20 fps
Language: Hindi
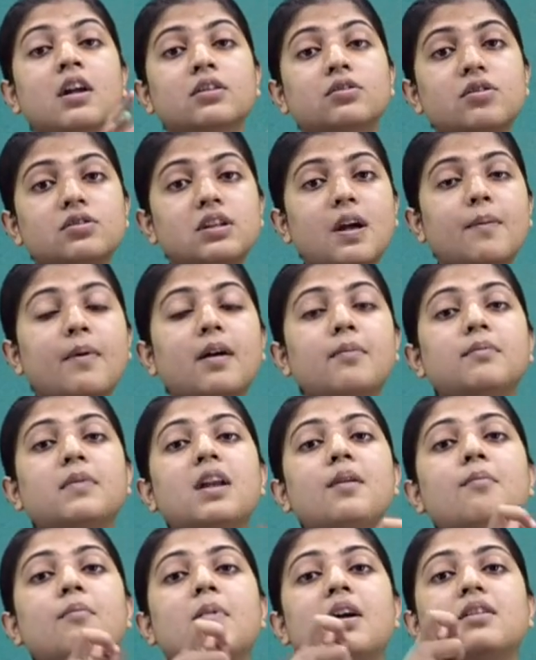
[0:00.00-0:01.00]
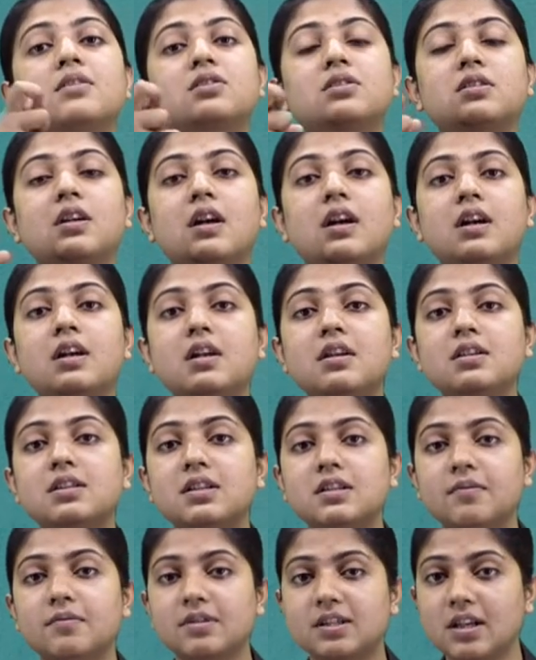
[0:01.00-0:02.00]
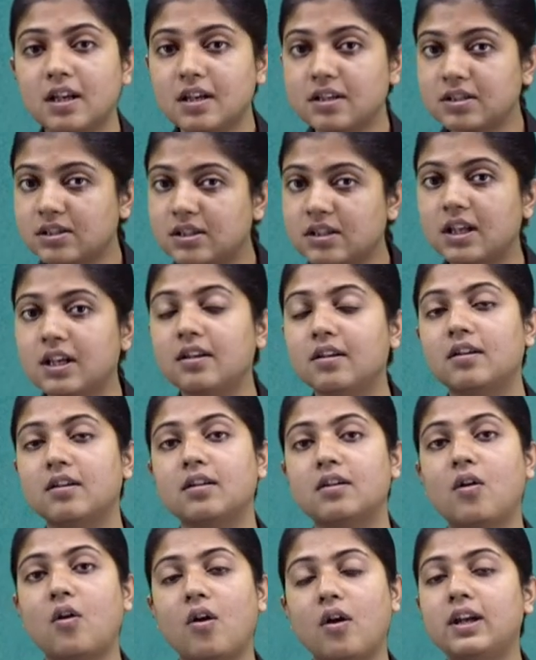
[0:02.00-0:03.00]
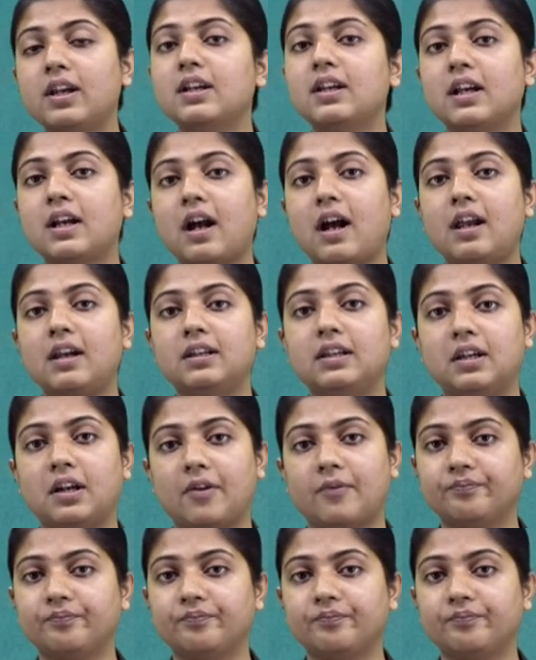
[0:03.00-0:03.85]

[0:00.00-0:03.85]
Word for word: तो जब हमने मस्टर्ड से ऑयल uh, निकाल लिया